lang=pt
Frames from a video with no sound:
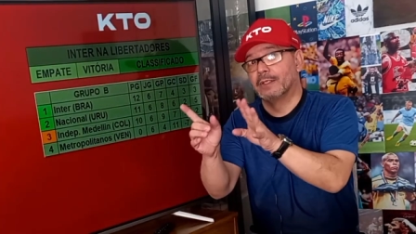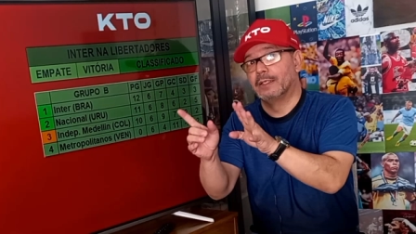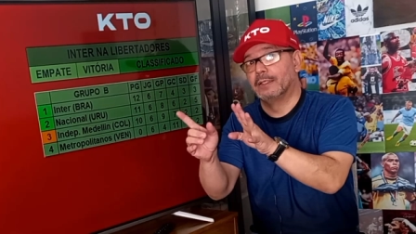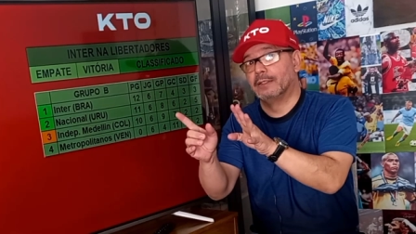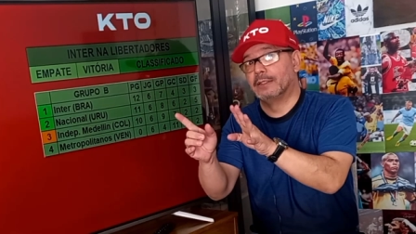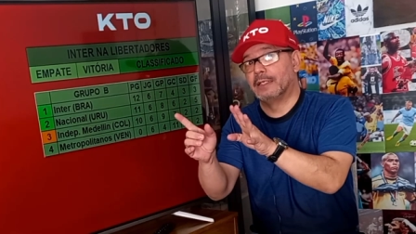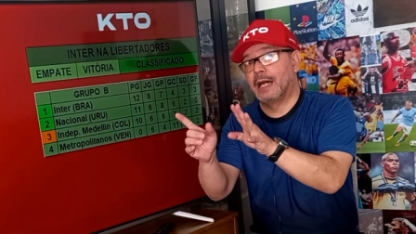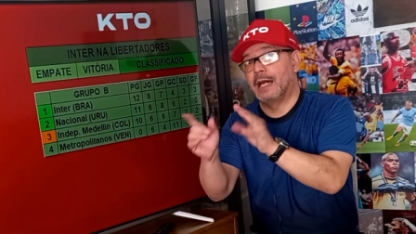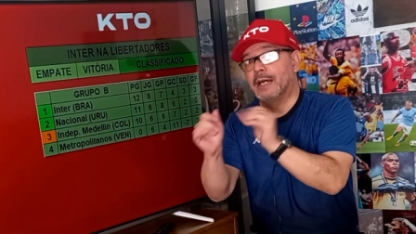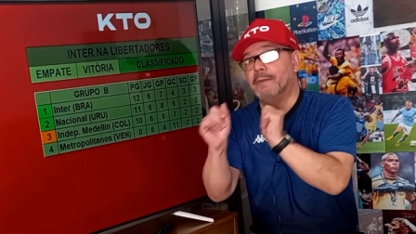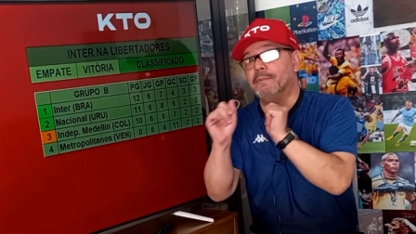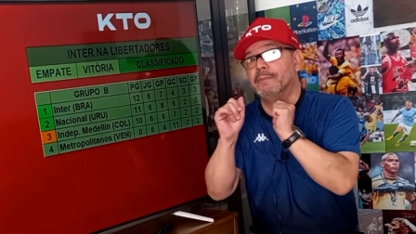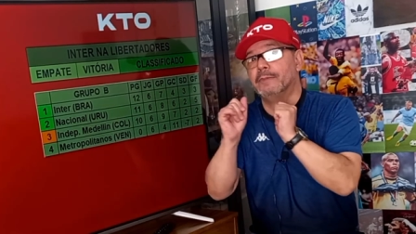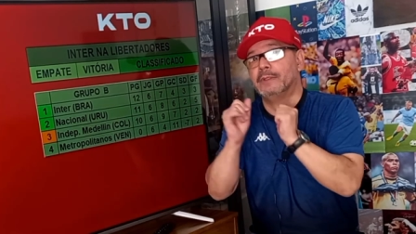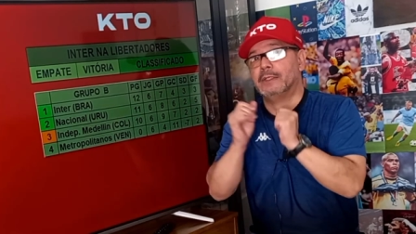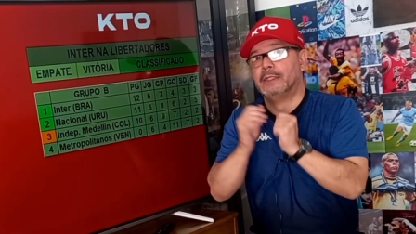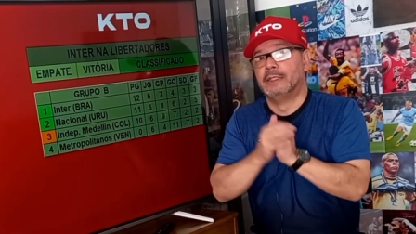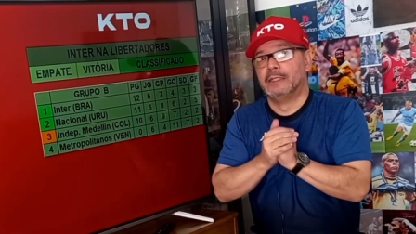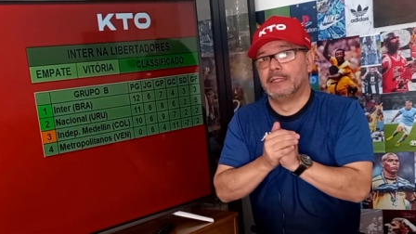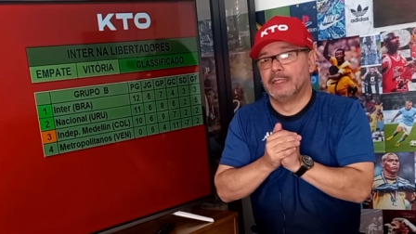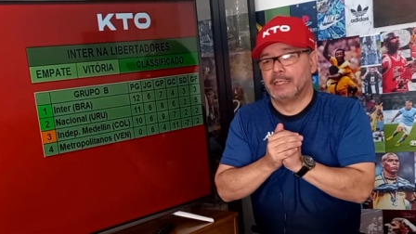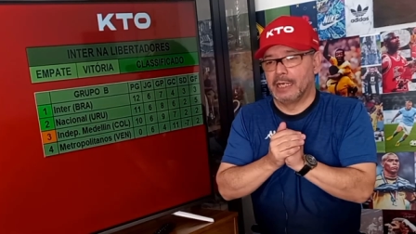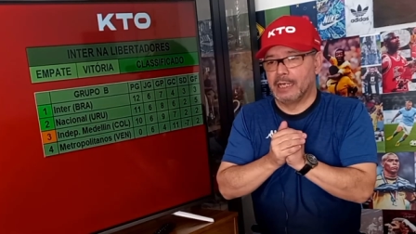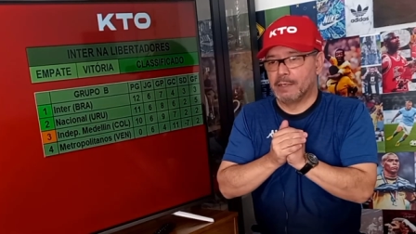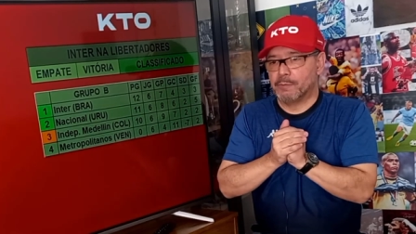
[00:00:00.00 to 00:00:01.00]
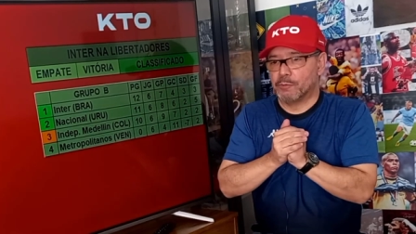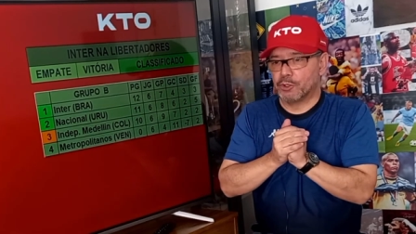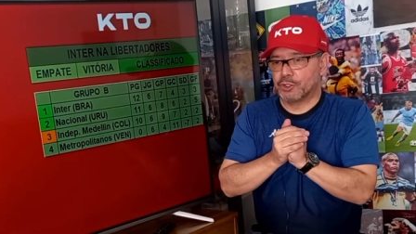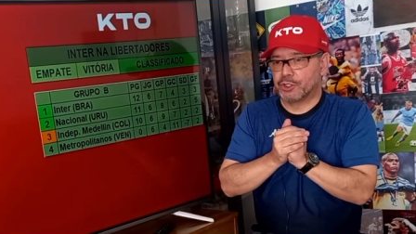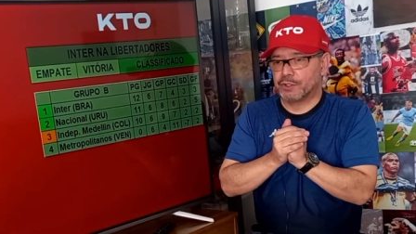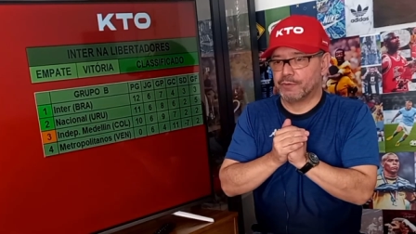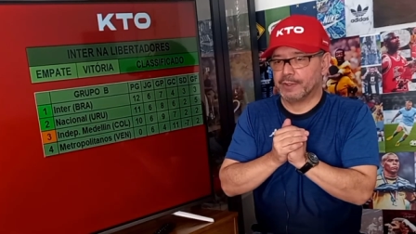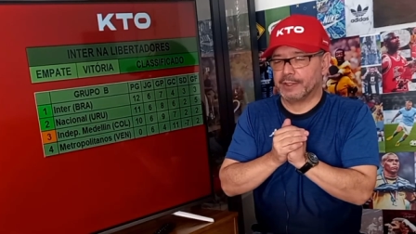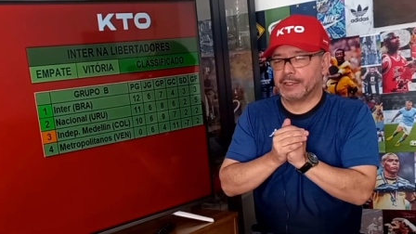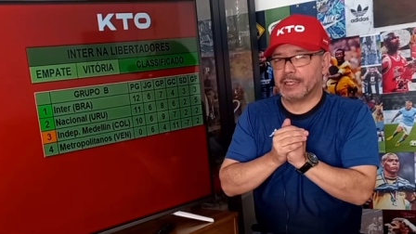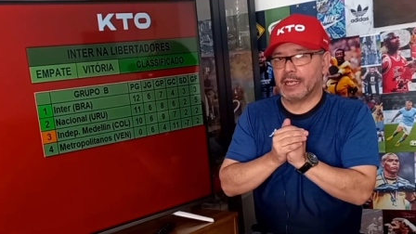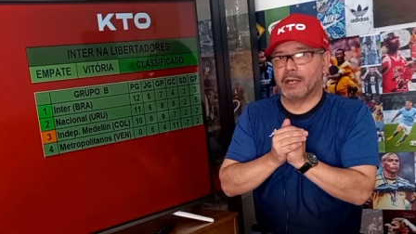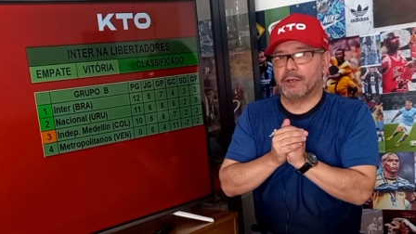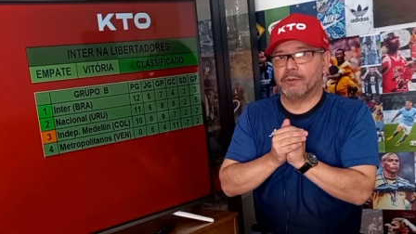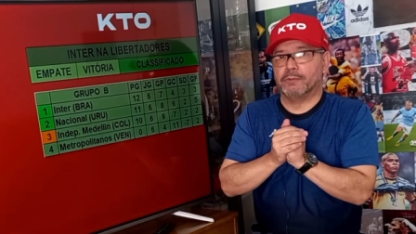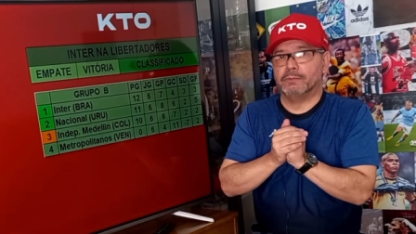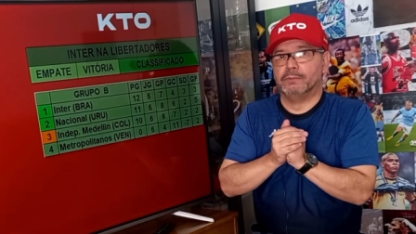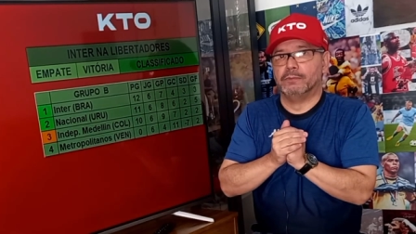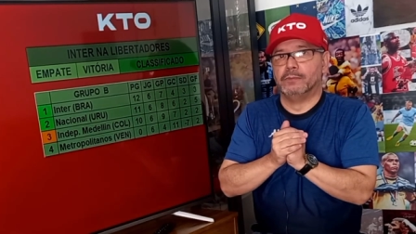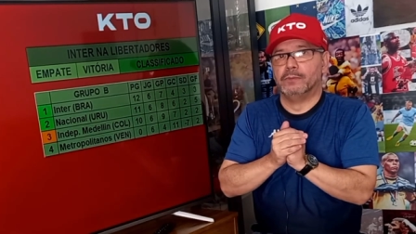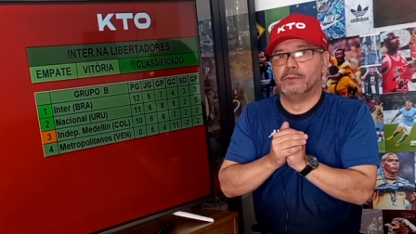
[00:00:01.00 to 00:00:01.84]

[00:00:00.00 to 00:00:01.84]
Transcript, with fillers: lá em Montevidéu.